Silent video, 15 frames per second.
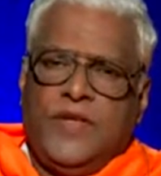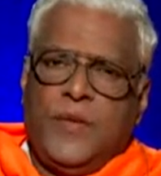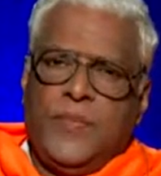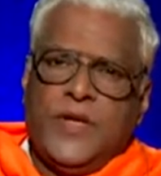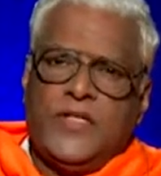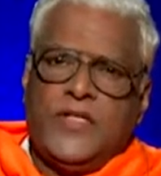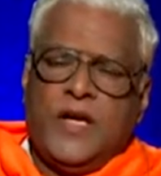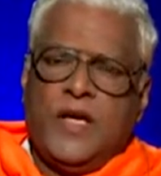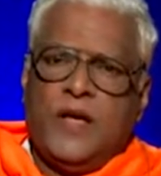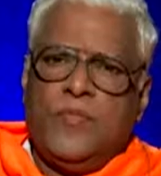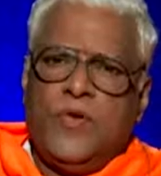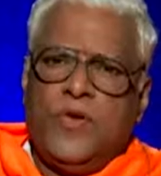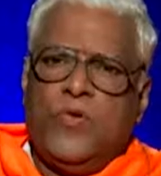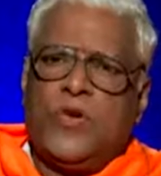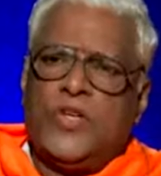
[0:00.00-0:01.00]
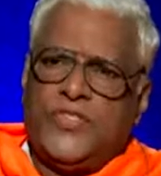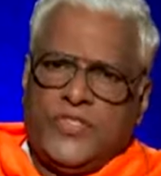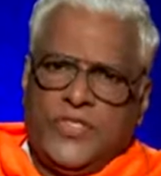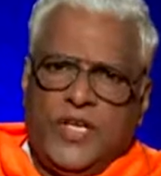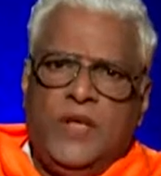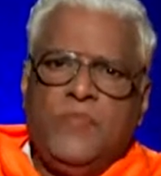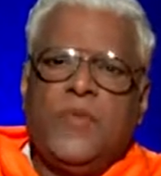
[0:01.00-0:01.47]
వ్యభచారంలో ఒక
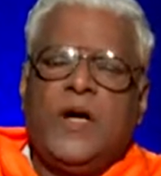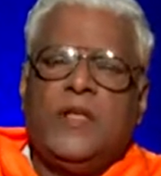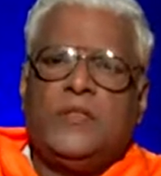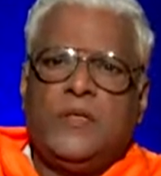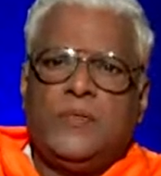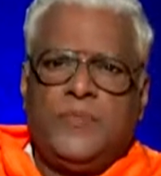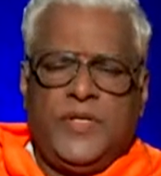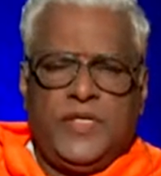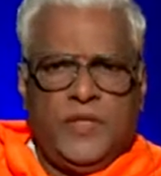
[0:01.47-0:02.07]
స్త్రీ మాత్రం